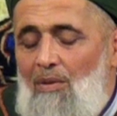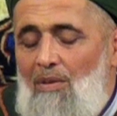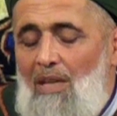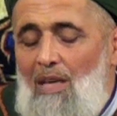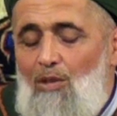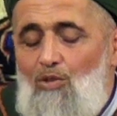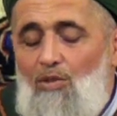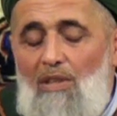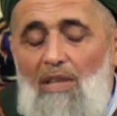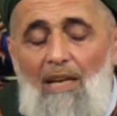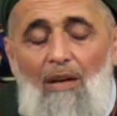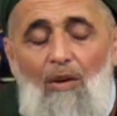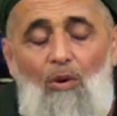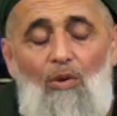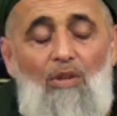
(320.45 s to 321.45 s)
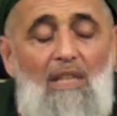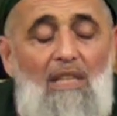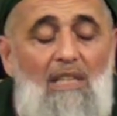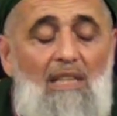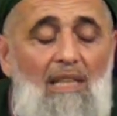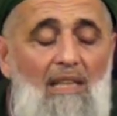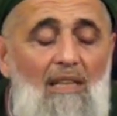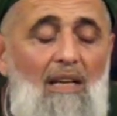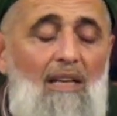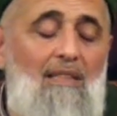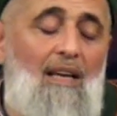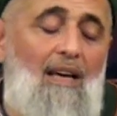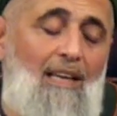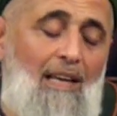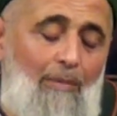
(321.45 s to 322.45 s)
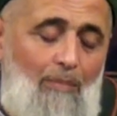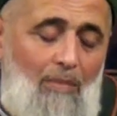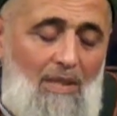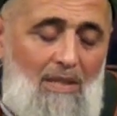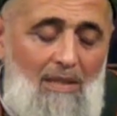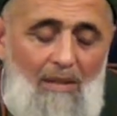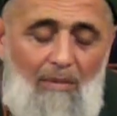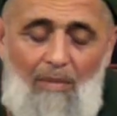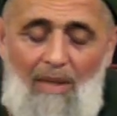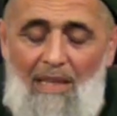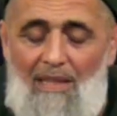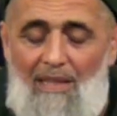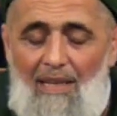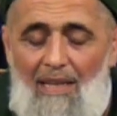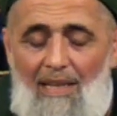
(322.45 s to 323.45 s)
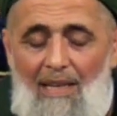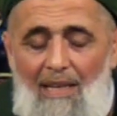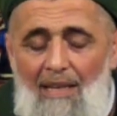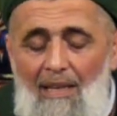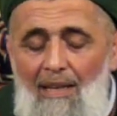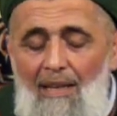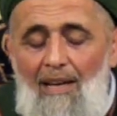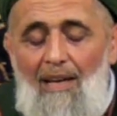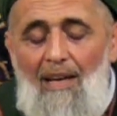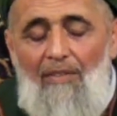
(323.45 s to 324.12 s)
ondan sonra öndekilerin hata yapmasını bekleyerek